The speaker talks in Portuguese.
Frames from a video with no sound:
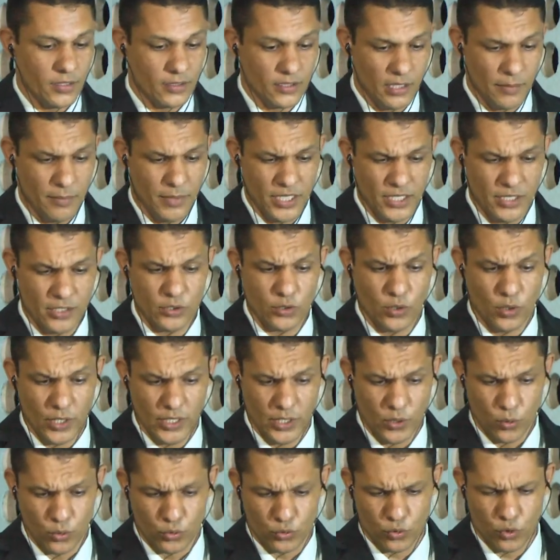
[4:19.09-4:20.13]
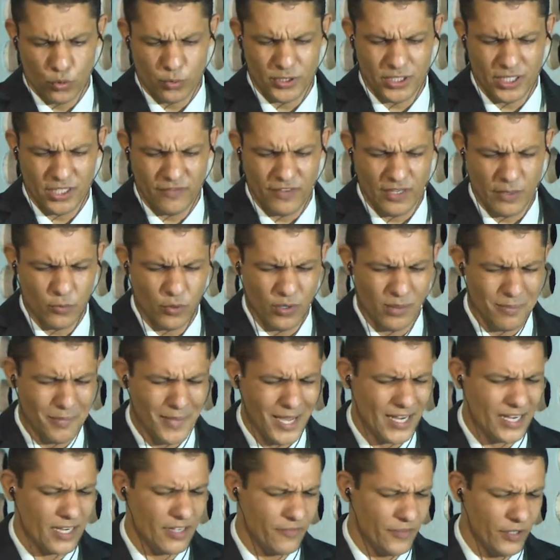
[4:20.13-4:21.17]
Também em outubro tivemos uma
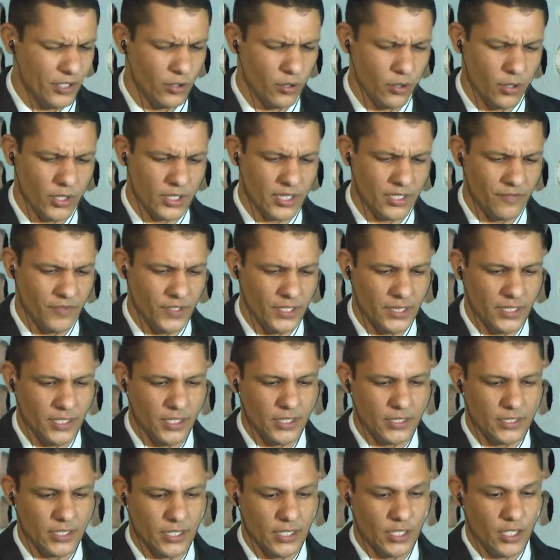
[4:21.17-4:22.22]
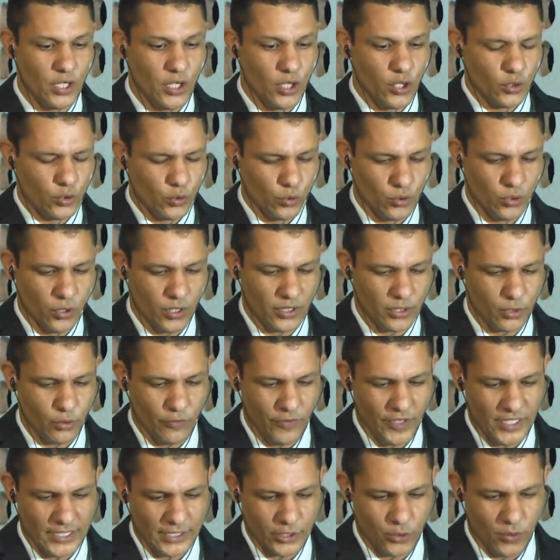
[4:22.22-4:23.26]
maravilhosa visita do nosso
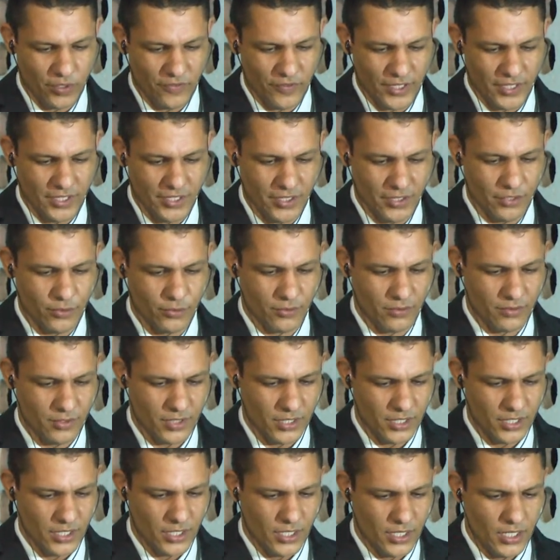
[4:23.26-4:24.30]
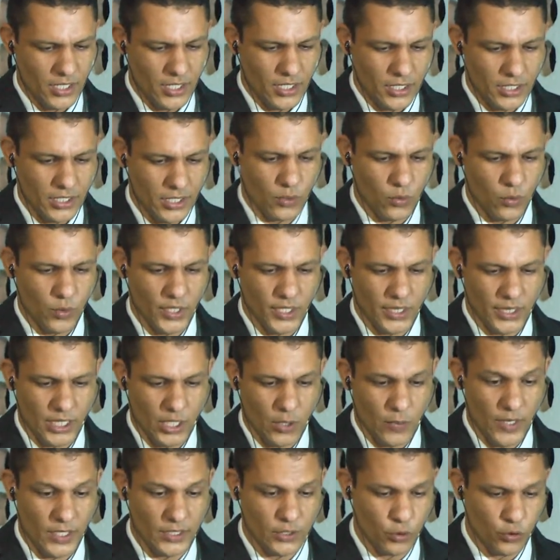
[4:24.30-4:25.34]
governador Avelino, que
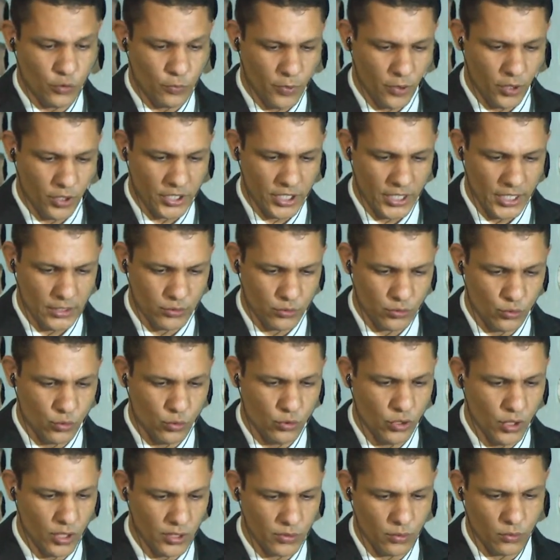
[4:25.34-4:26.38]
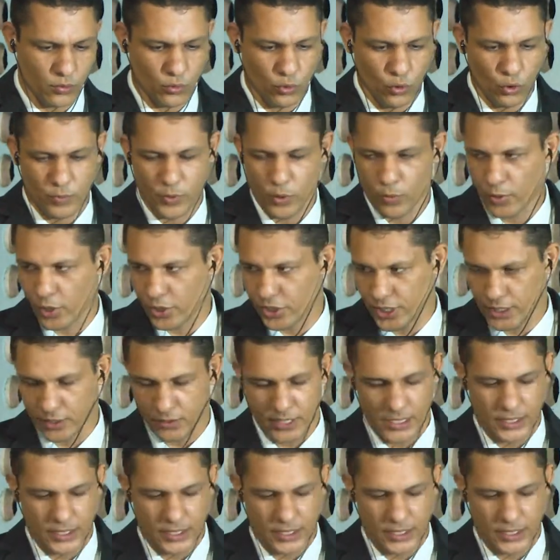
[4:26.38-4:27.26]
conheceu entre os projetos do nosso clube, o projeto